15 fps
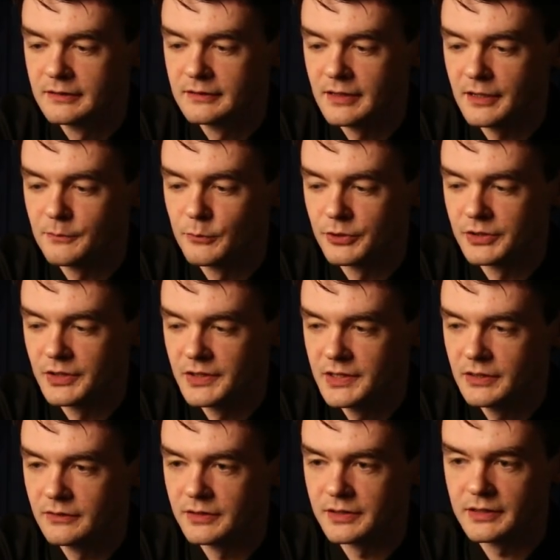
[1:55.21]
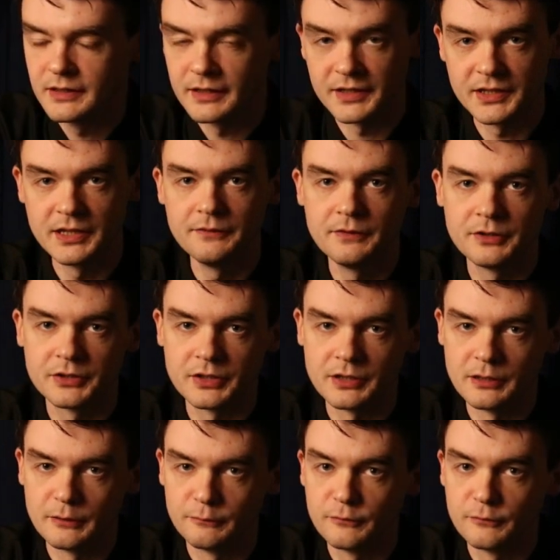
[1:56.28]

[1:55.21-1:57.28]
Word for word: как можно делать красивейшие